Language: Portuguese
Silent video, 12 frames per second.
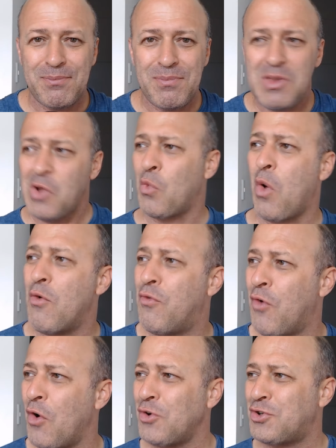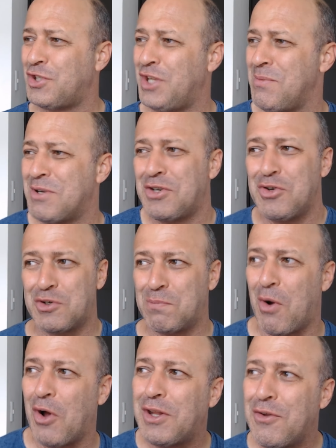qual foram os times que o
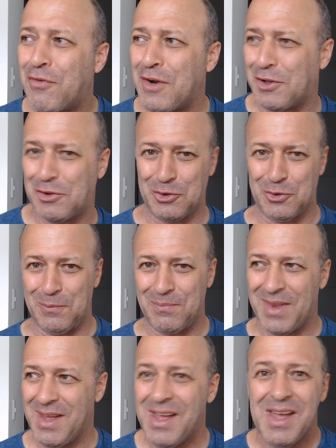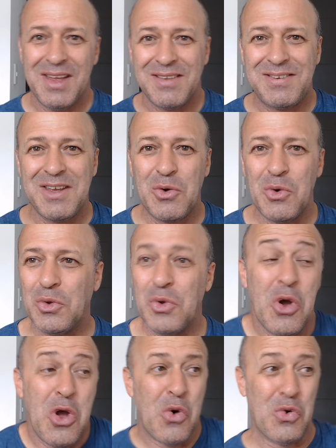esporte enfrentou? Segundo,
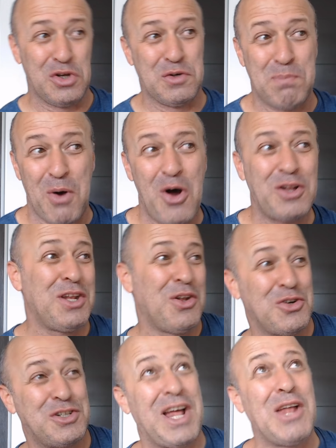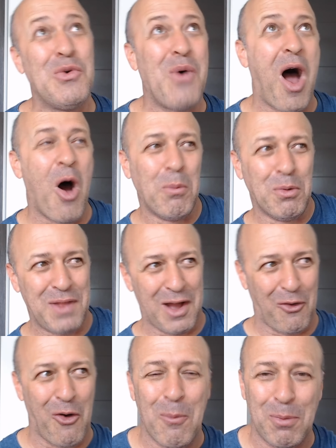o esporte não está no álbum da
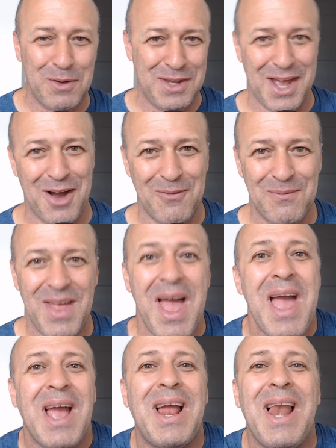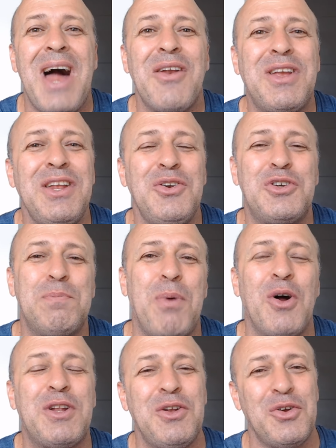Copa União. Claro que o
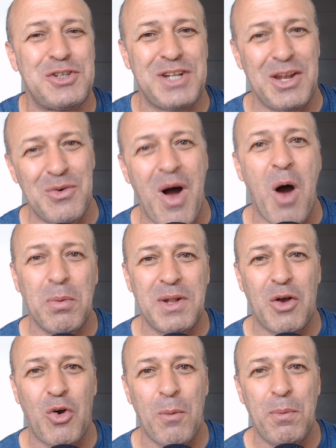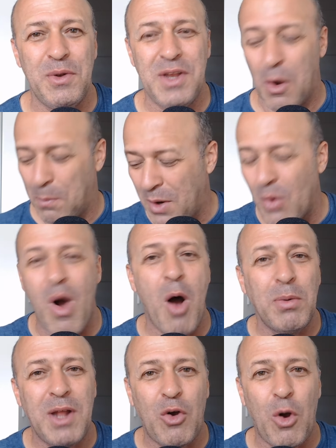esporte não está no álbum da Copa União, porque o álbum
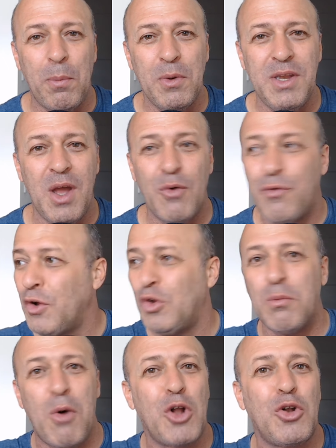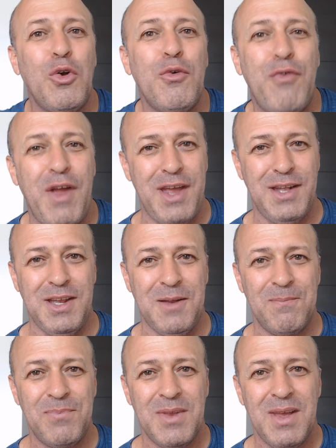da Copa União foi do módulo verde.
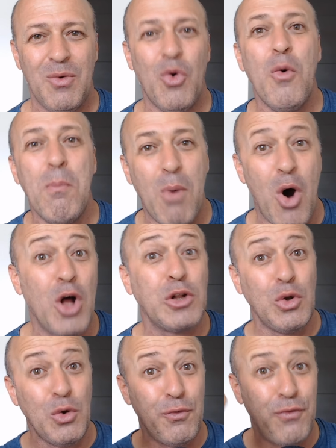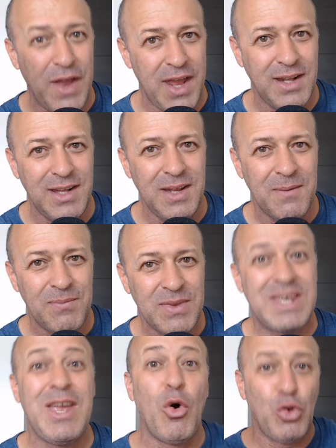O módulo verde,
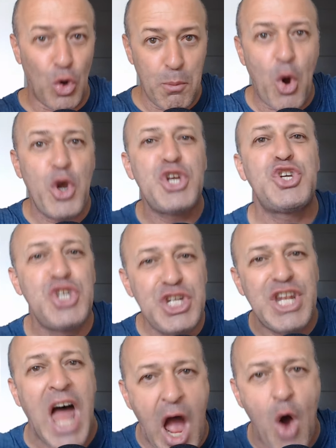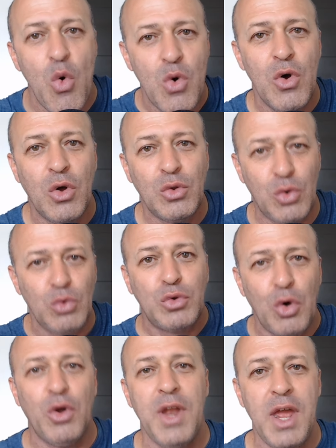que é o nome original do
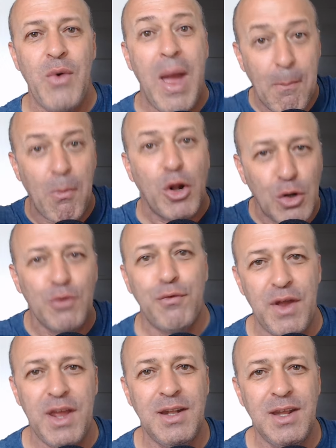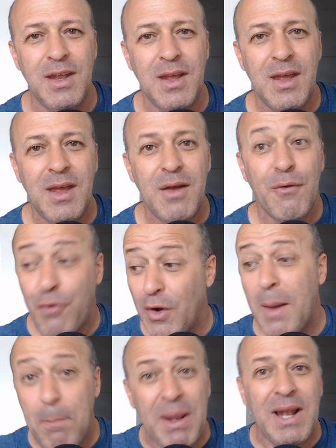torneio, é módulo verde, foi
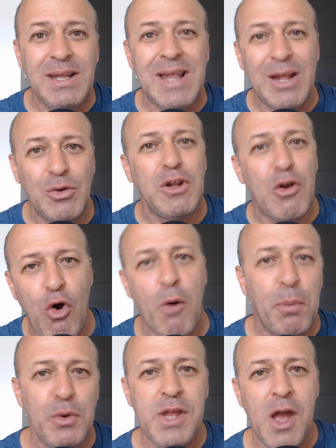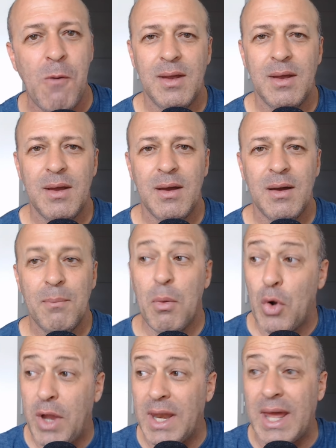apelidado de Copa União.
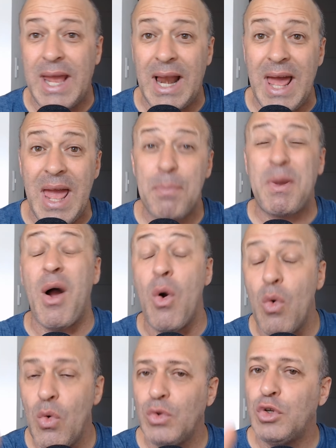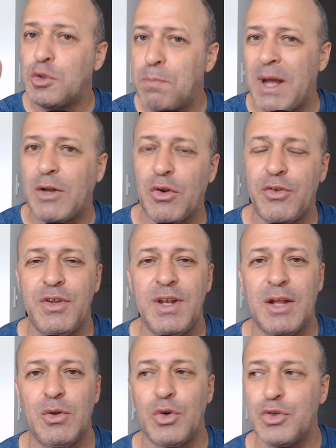Porque naquela época, um dos
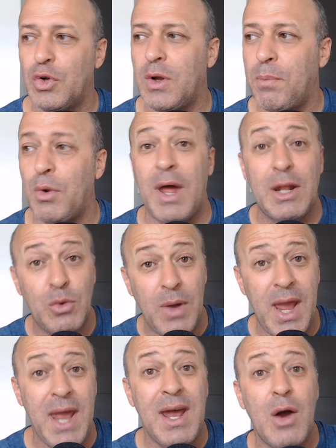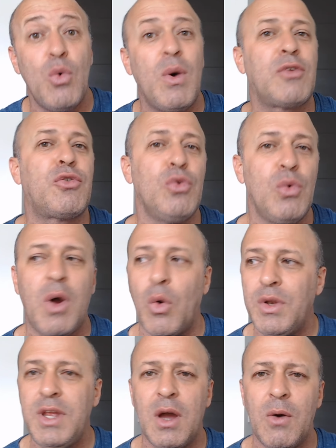patrocinadores do campeonato era o Açúcar
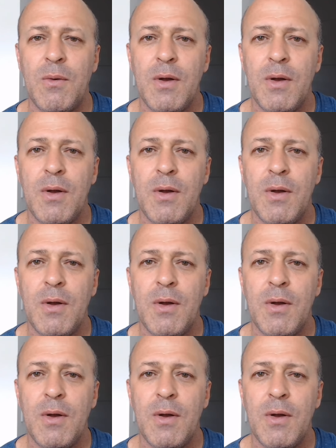União.